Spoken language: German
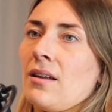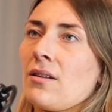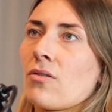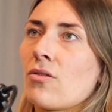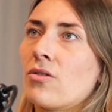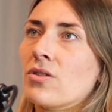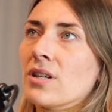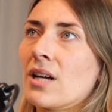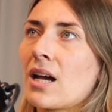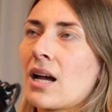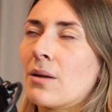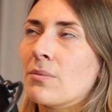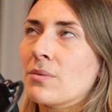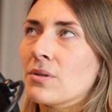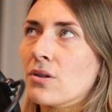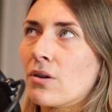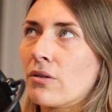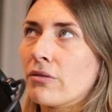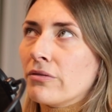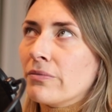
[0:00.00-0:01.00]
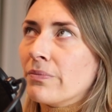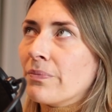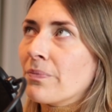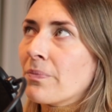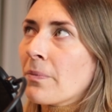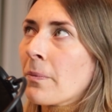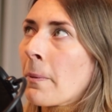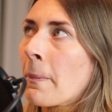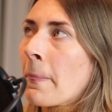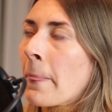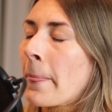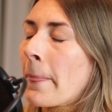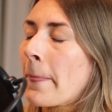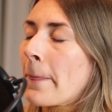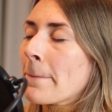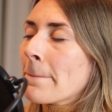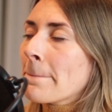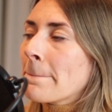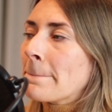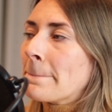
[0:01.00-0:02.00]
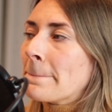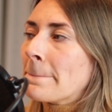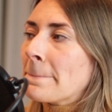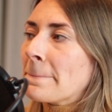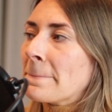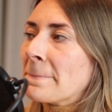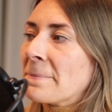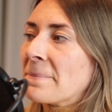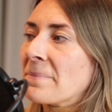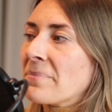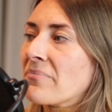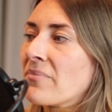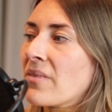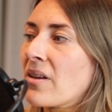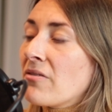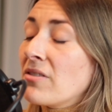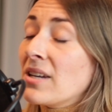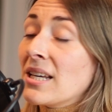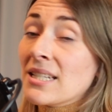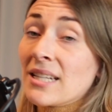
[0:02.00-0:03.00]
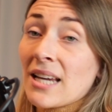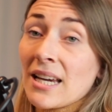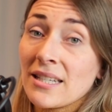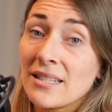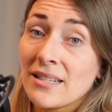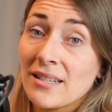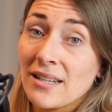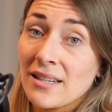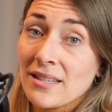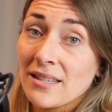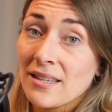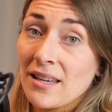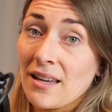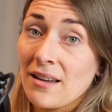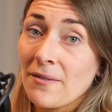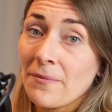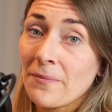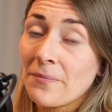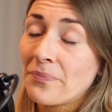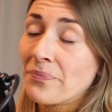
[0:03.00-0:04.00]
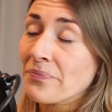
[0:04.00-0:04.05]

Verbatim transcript: Neutral bis offen. Hm, vielleicht reicht dir das, ja.